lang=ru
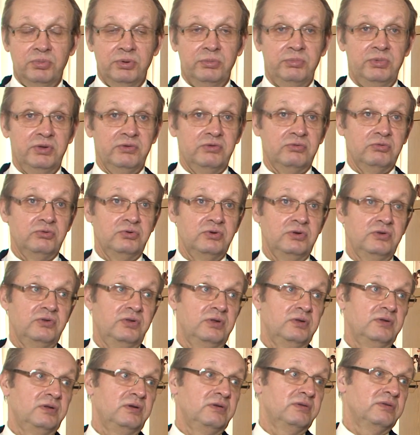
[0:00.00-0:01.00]
по месту
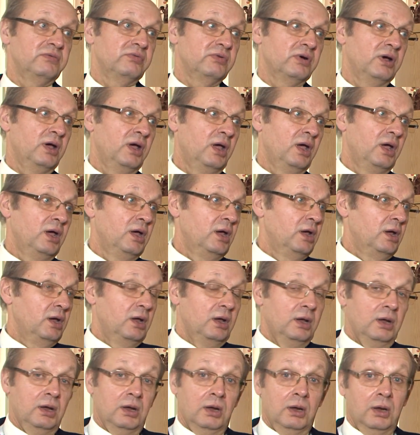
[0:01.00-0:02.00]
жительства.
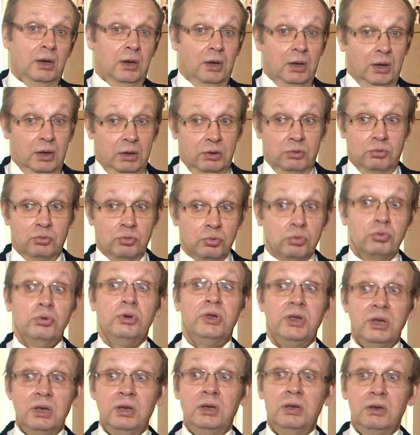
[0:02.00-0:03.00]
Ну
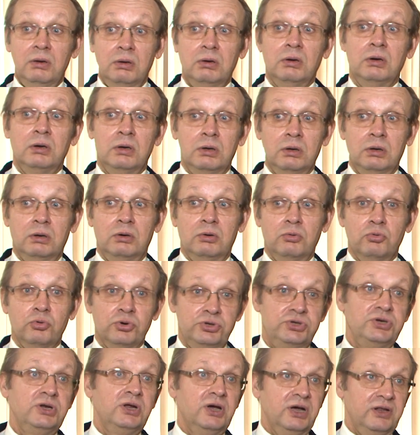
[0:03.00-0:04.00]
и э,
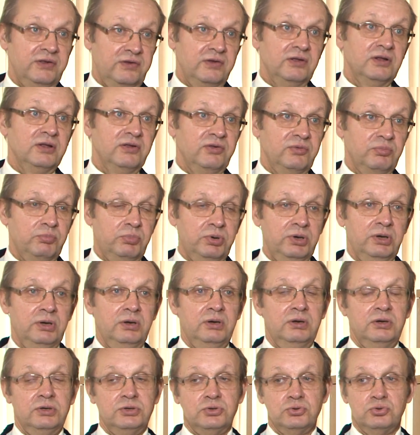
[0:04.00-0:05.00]
очень хотелось
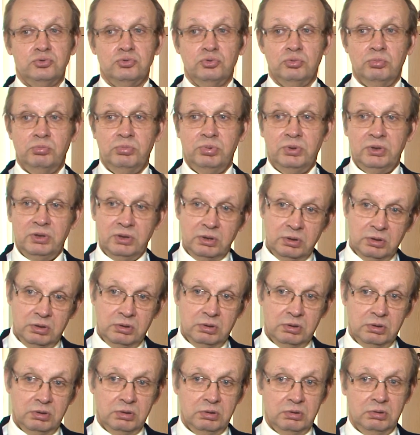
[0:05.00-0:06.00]
бы, чтобы
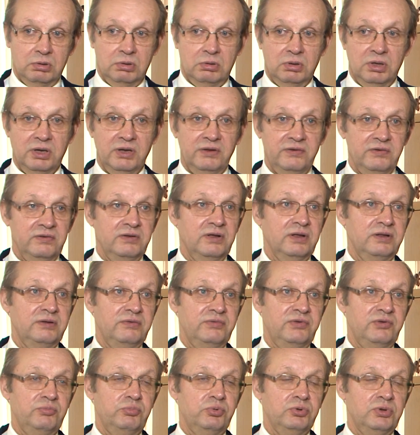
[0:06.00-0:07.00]
э, кандидаты в
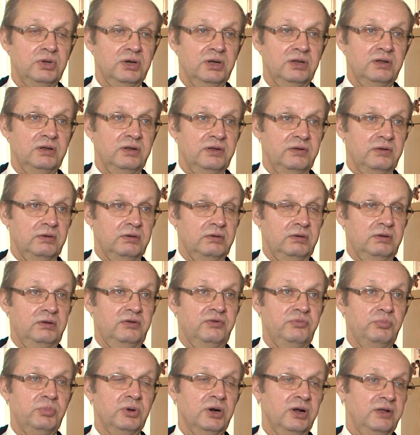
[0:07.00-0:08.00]
депутаты,
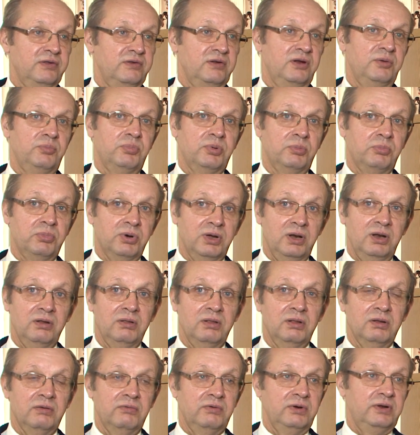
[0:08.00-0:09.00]
избиратели
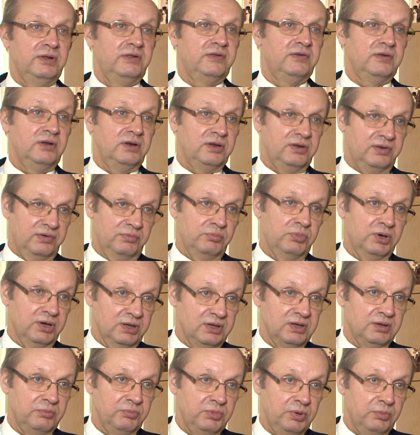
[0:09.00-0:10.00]
побаловали
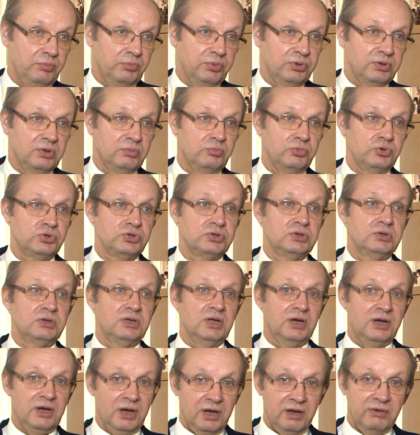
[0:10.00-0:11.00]
теледебатами, потому что
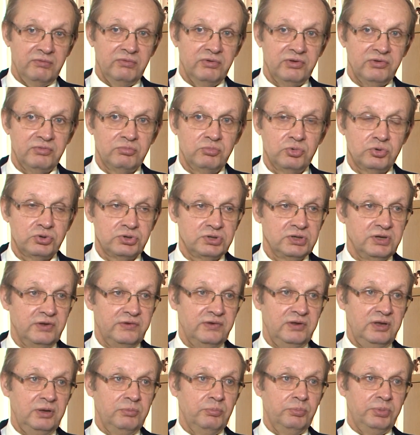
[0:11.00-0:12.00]
такая возможность
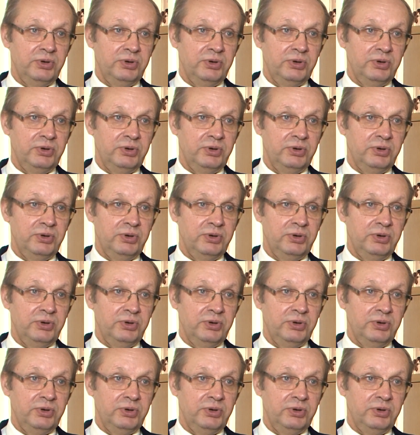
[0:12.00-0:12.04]
им